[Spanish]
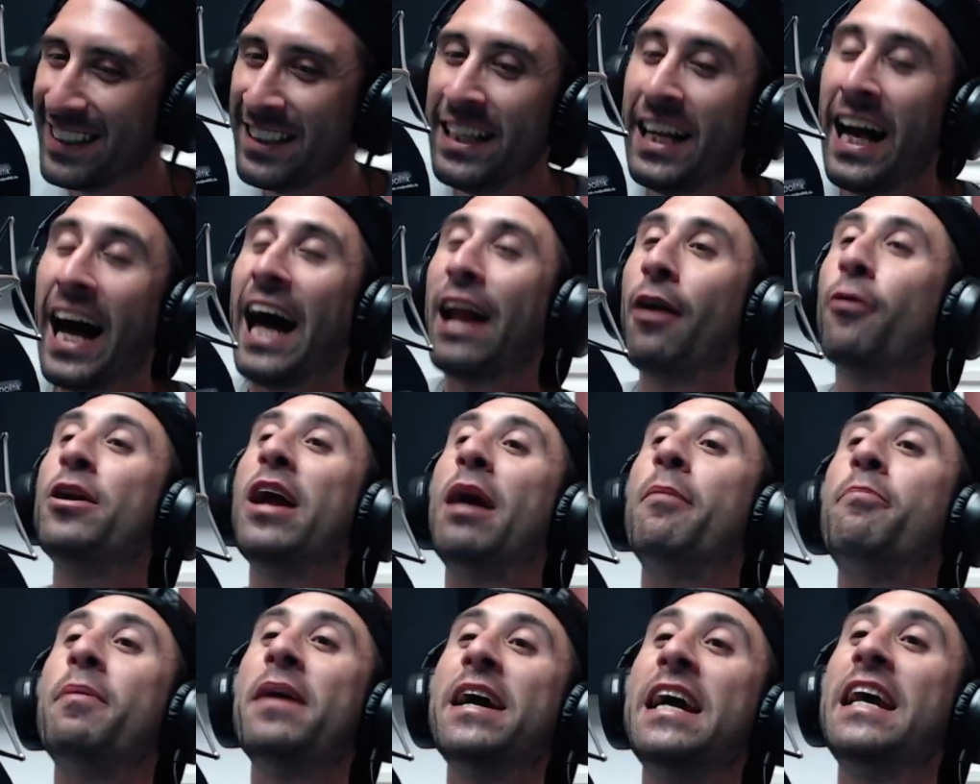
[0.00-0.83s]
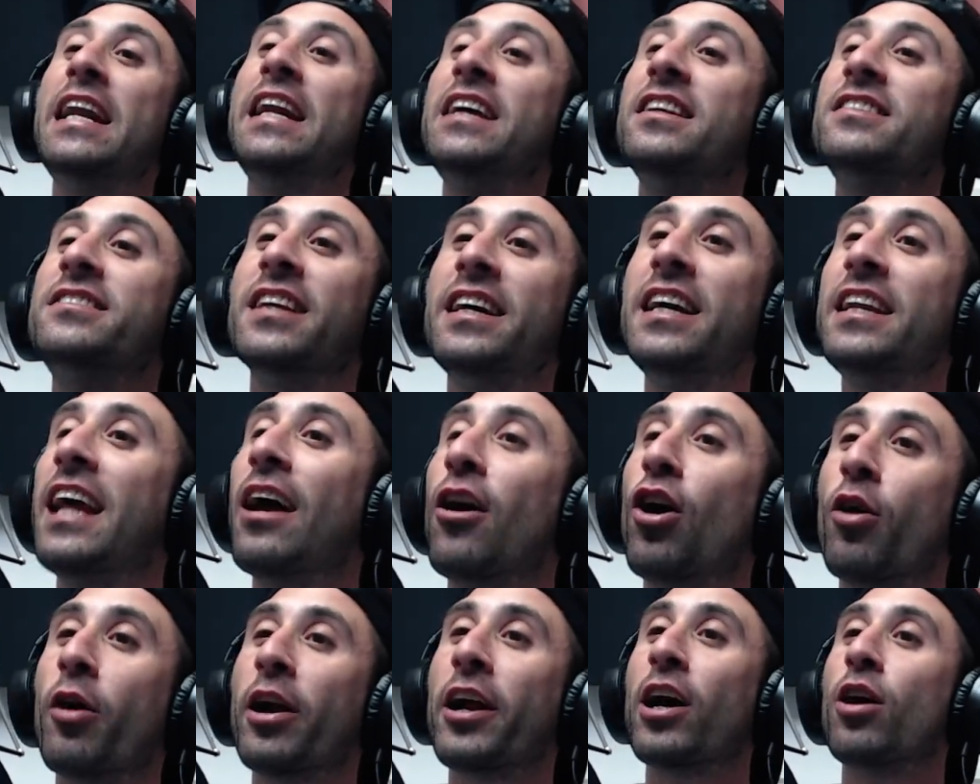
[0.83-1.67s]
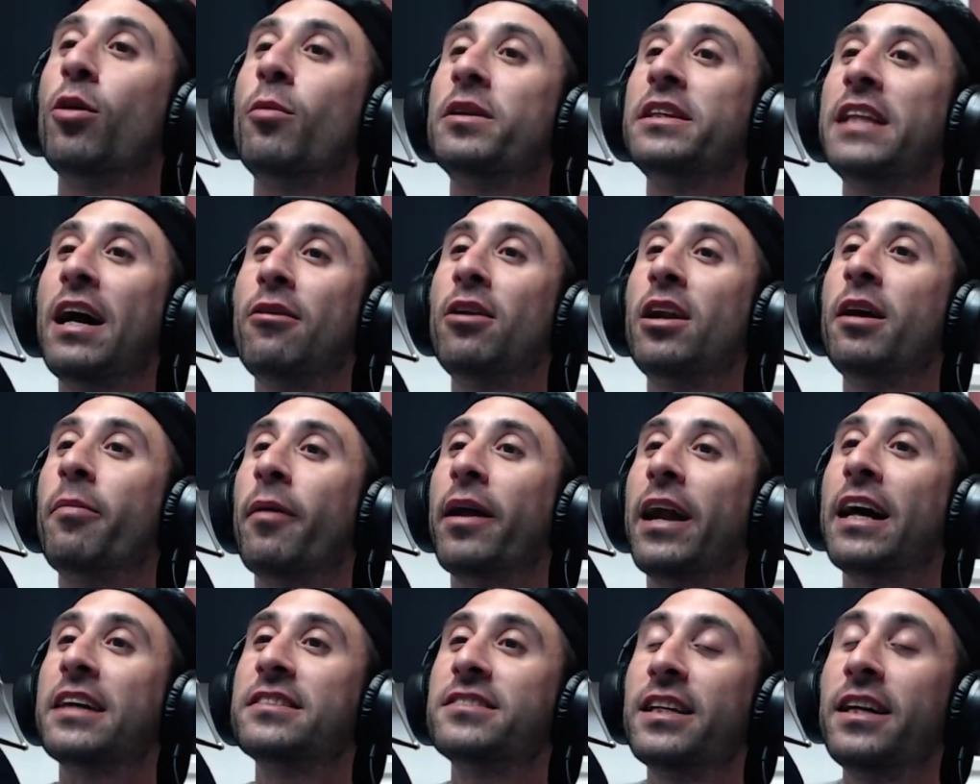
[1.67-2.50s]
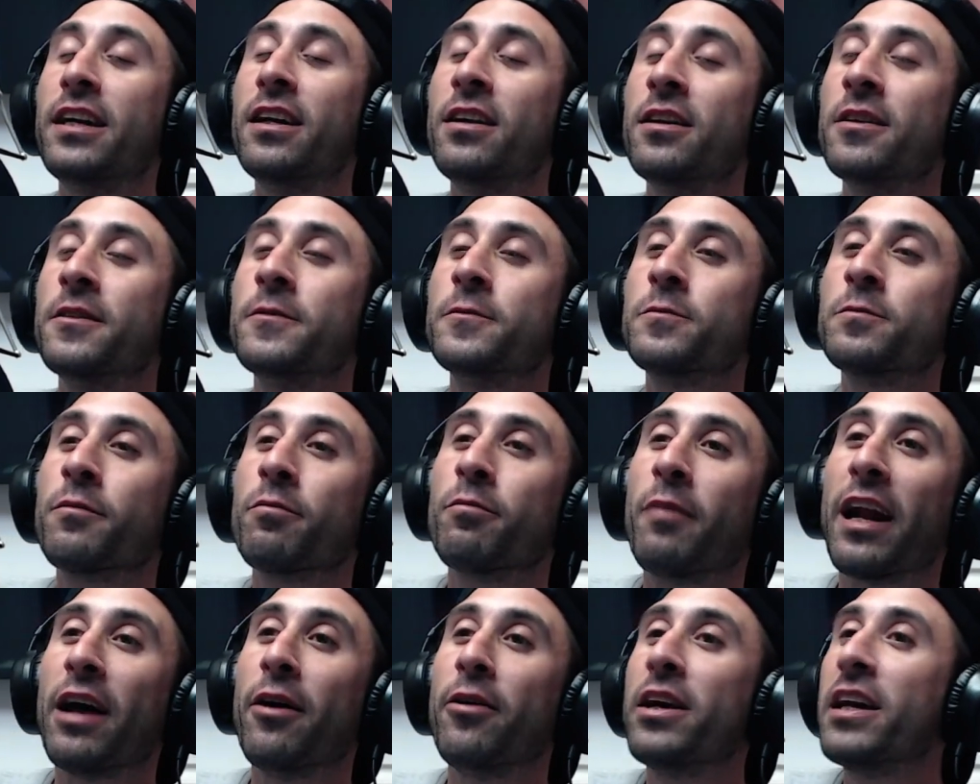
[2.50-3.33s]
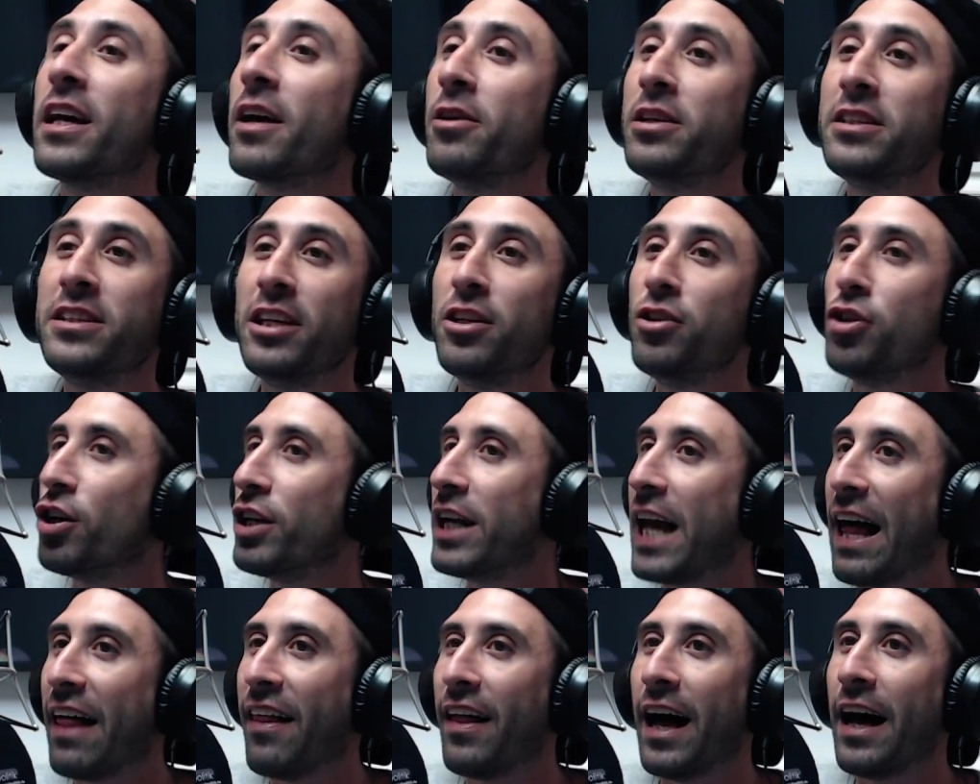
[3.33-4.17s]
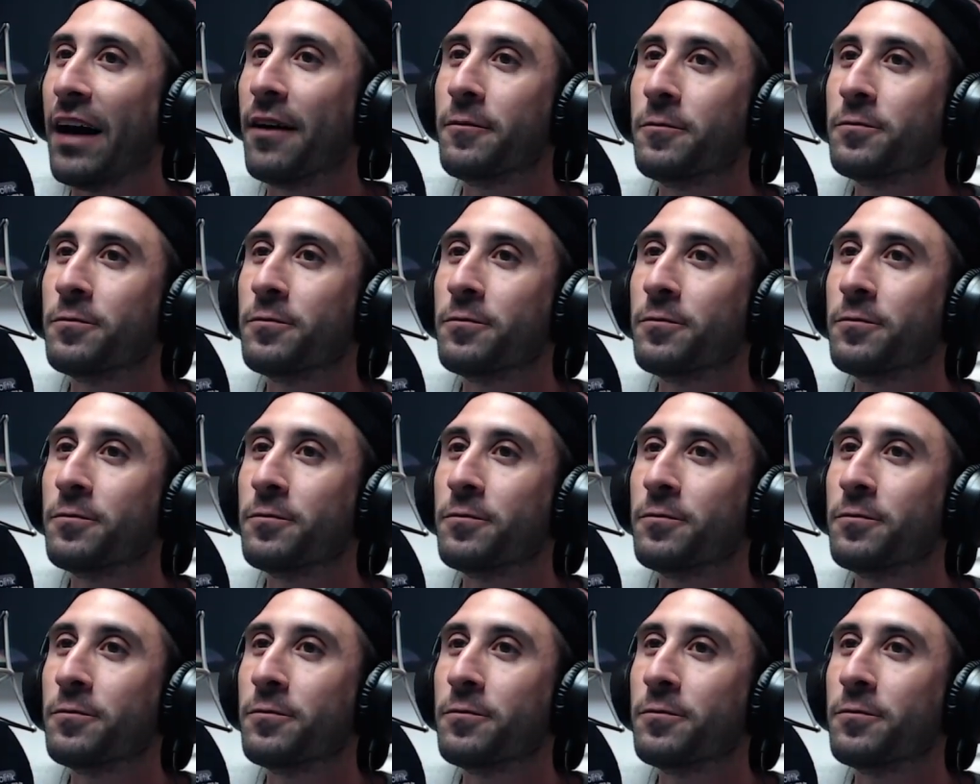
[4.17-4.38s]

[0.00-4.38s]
¿Alguna peli, serie, algo recomendable para hacer? Para ver que viste, no, nada.